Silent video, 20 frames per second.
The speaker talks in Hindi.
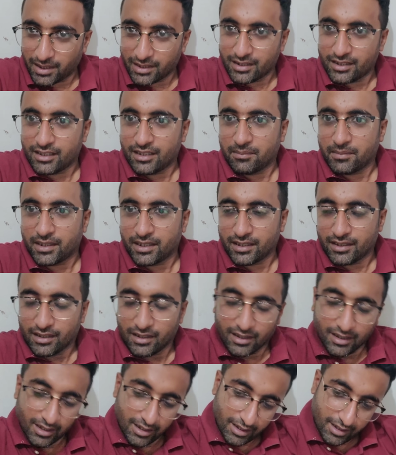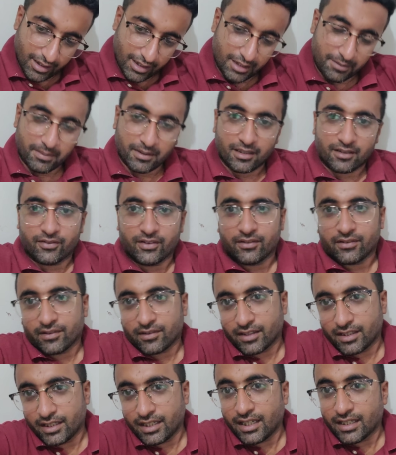बाजी हमारी अलिशबा
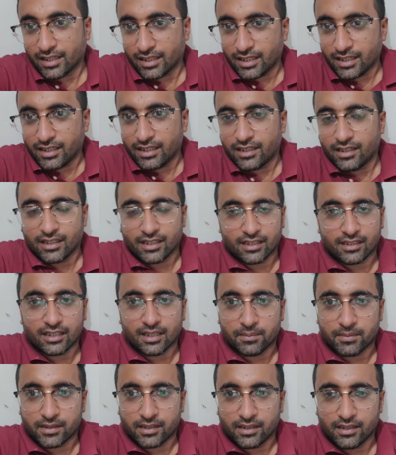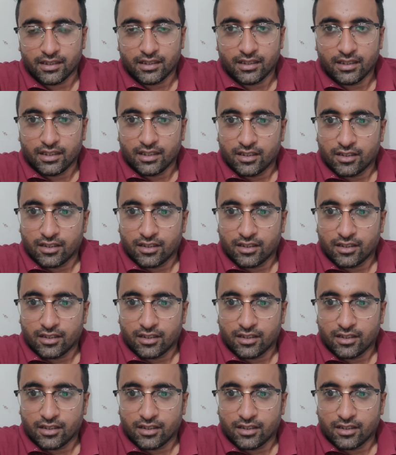की आंटी हैं एक हिसाब से